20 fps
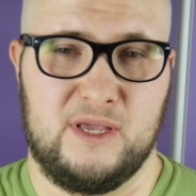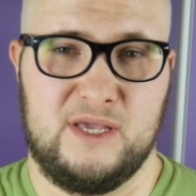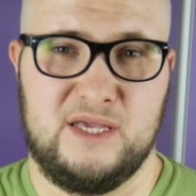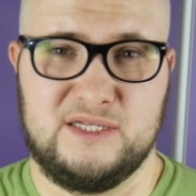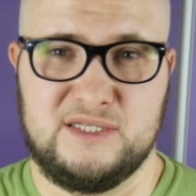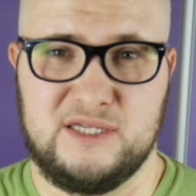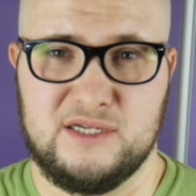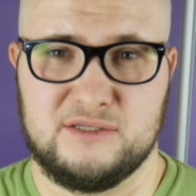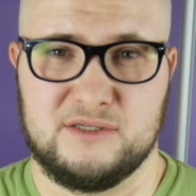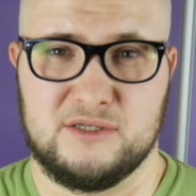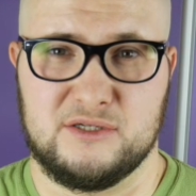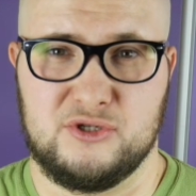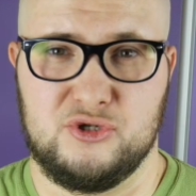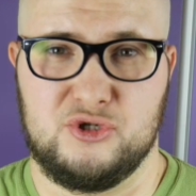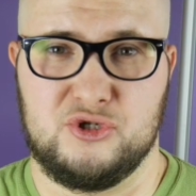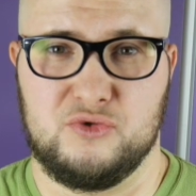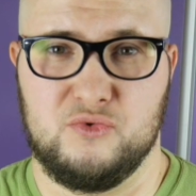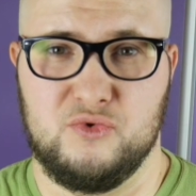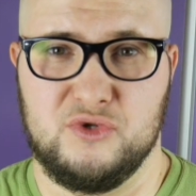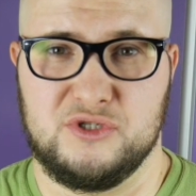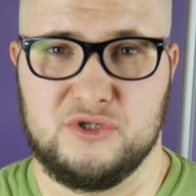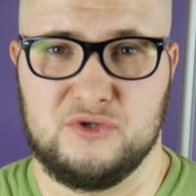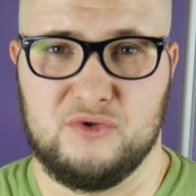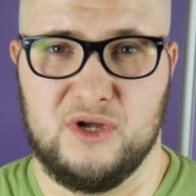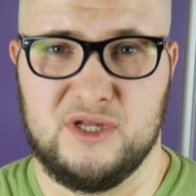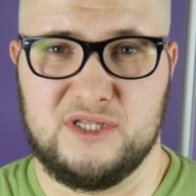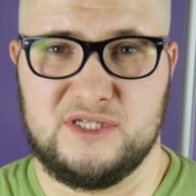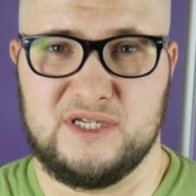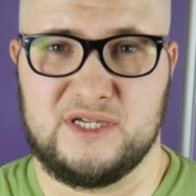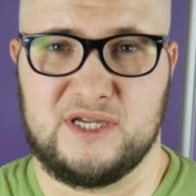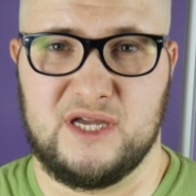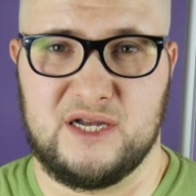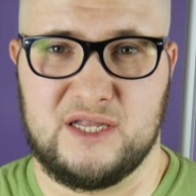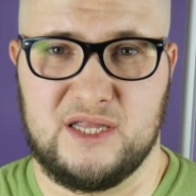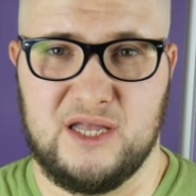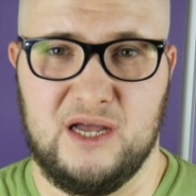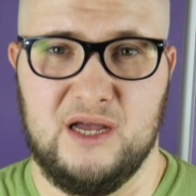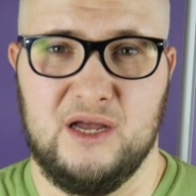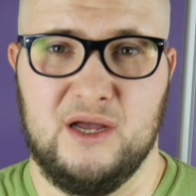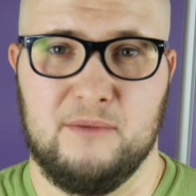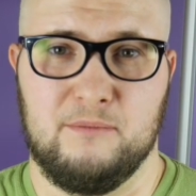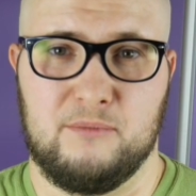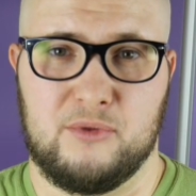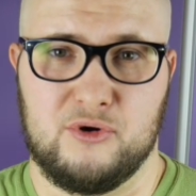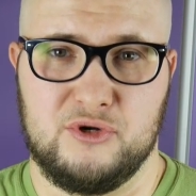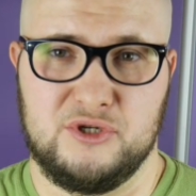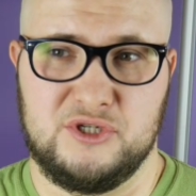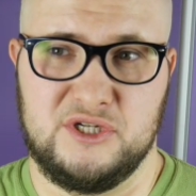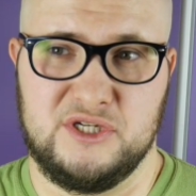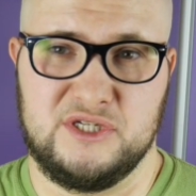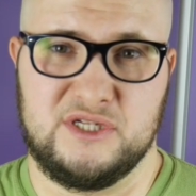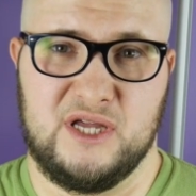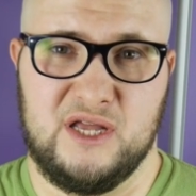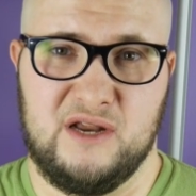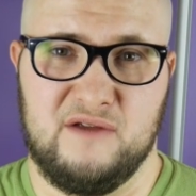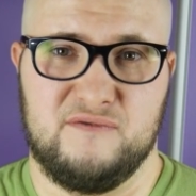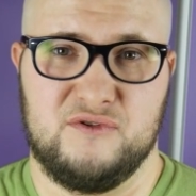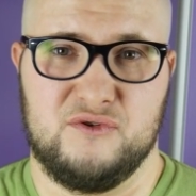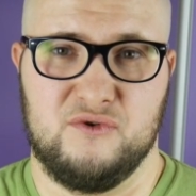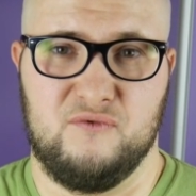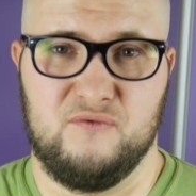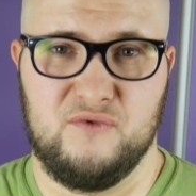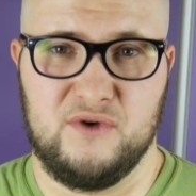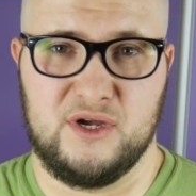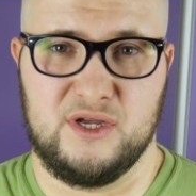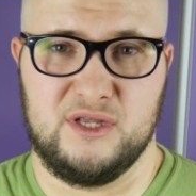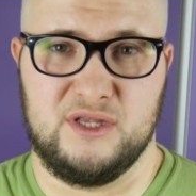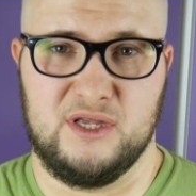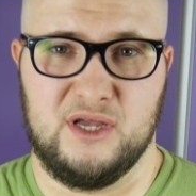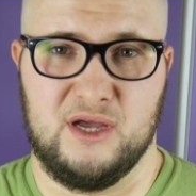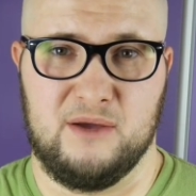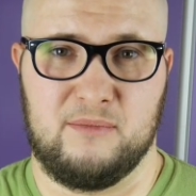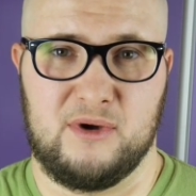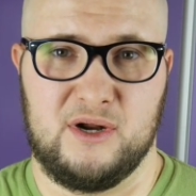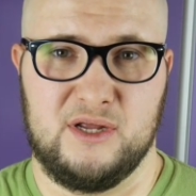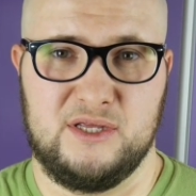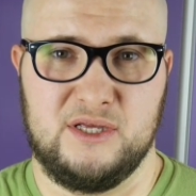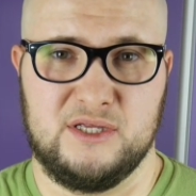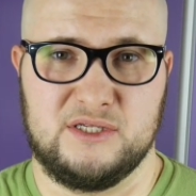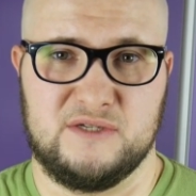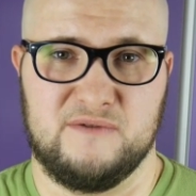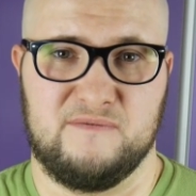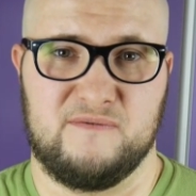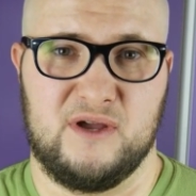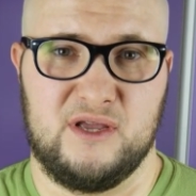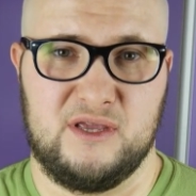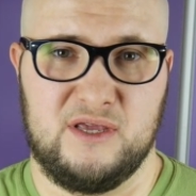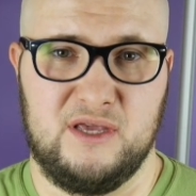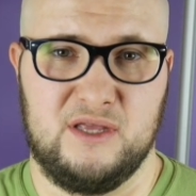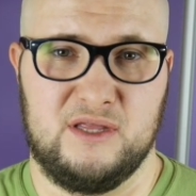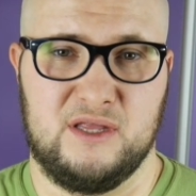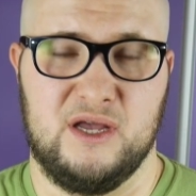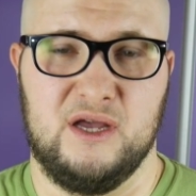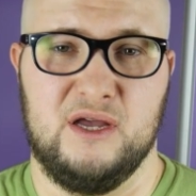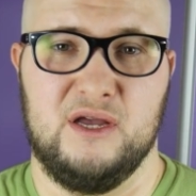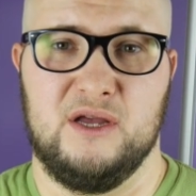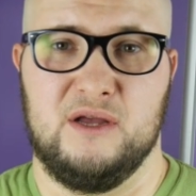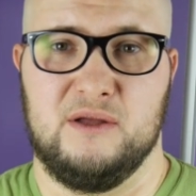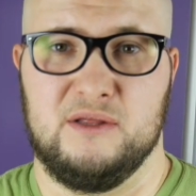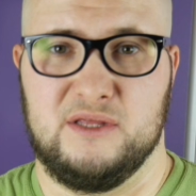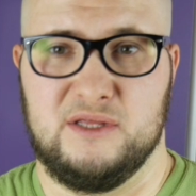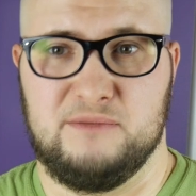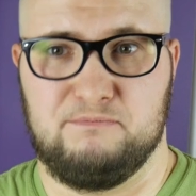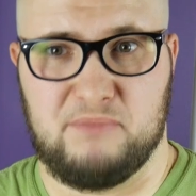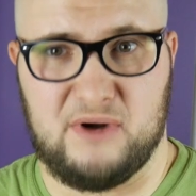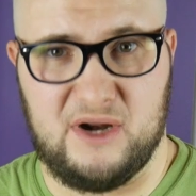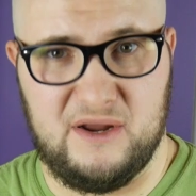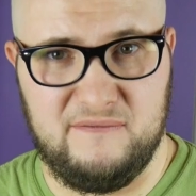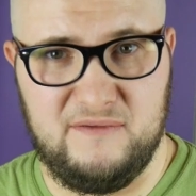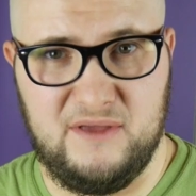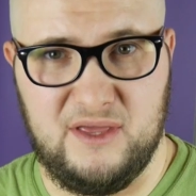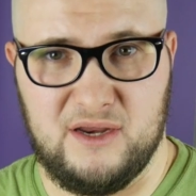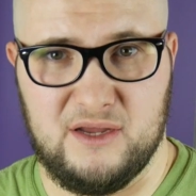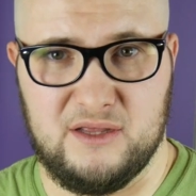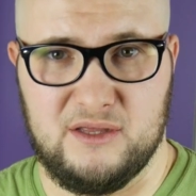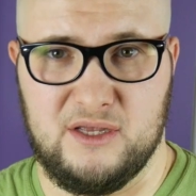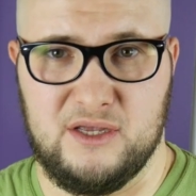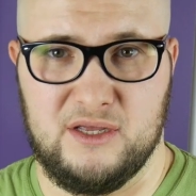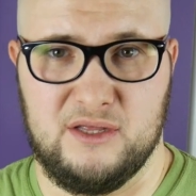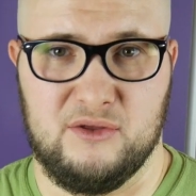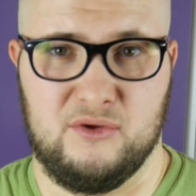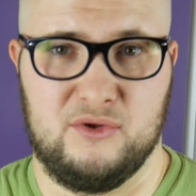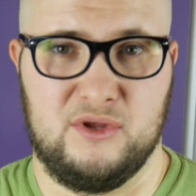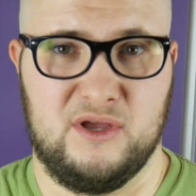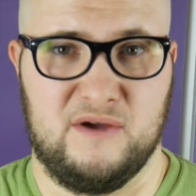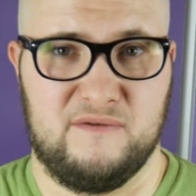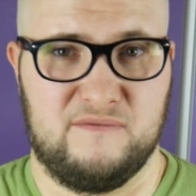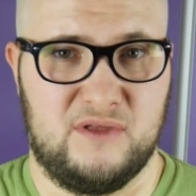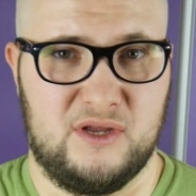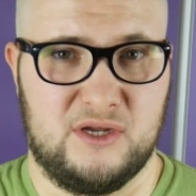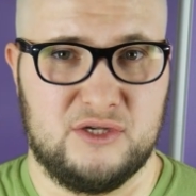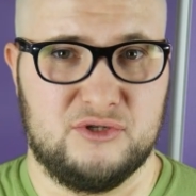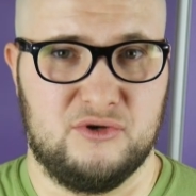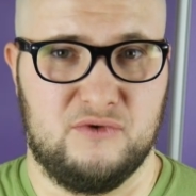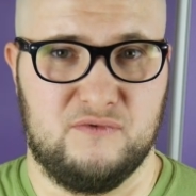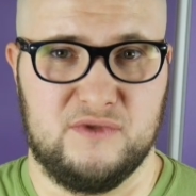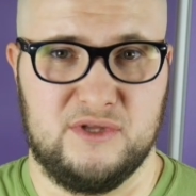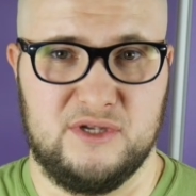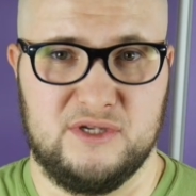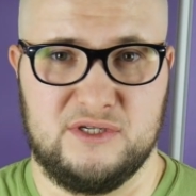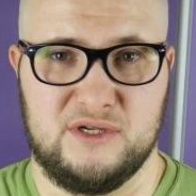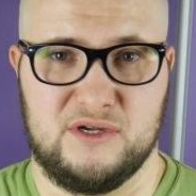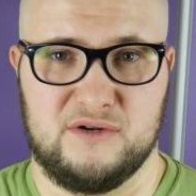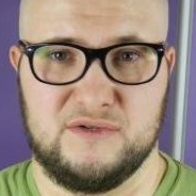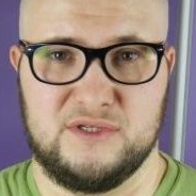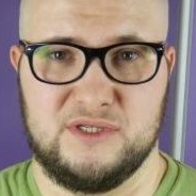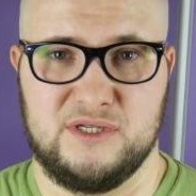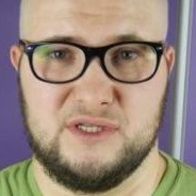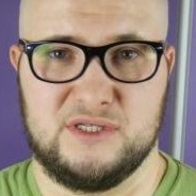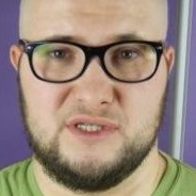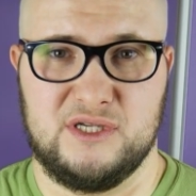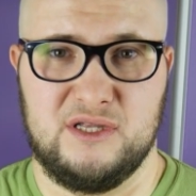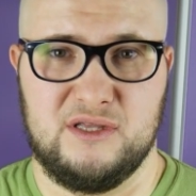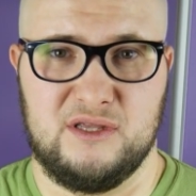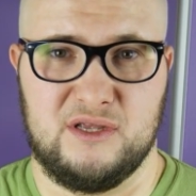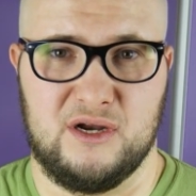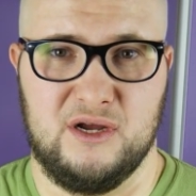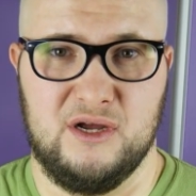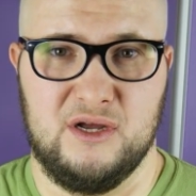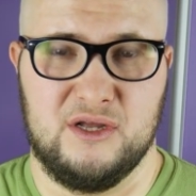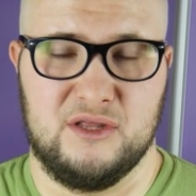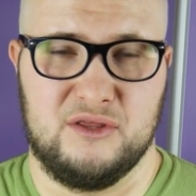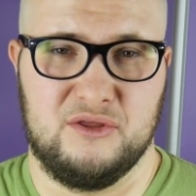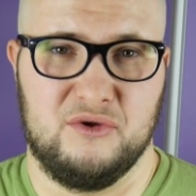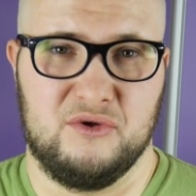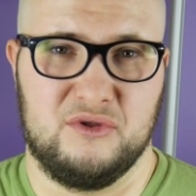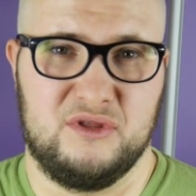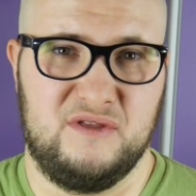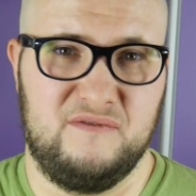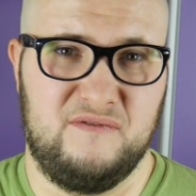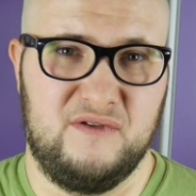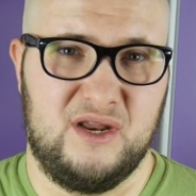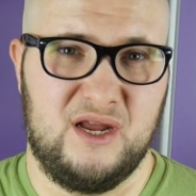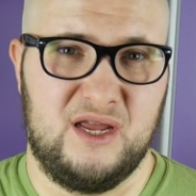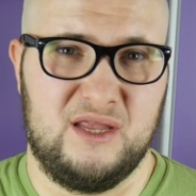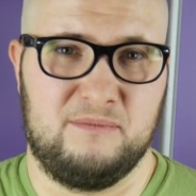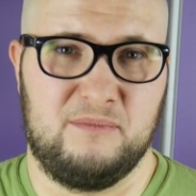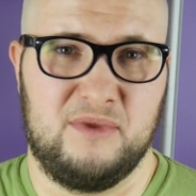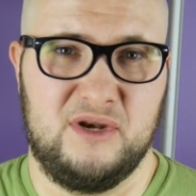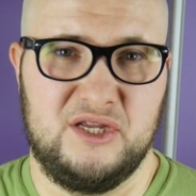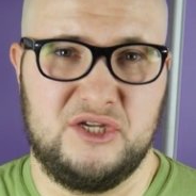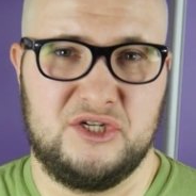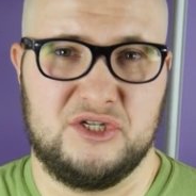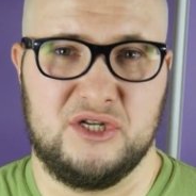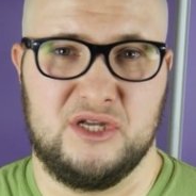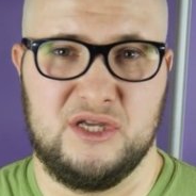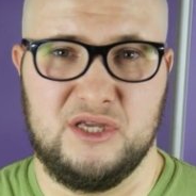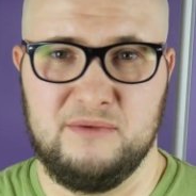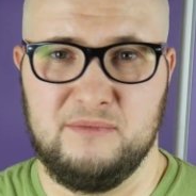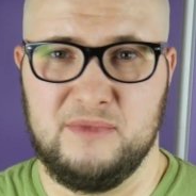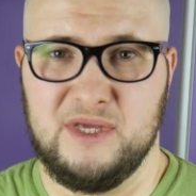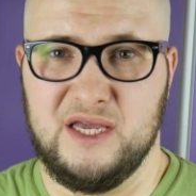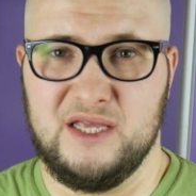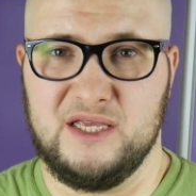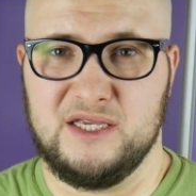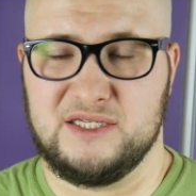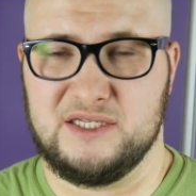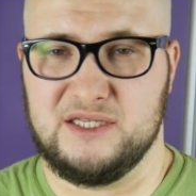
Естественно, существуют ситуации, когда проще и, скорее всего, выгоднее обратиться в какие-то проверенные, но не авторизованные сервисные центры, но доверять бы лично им я не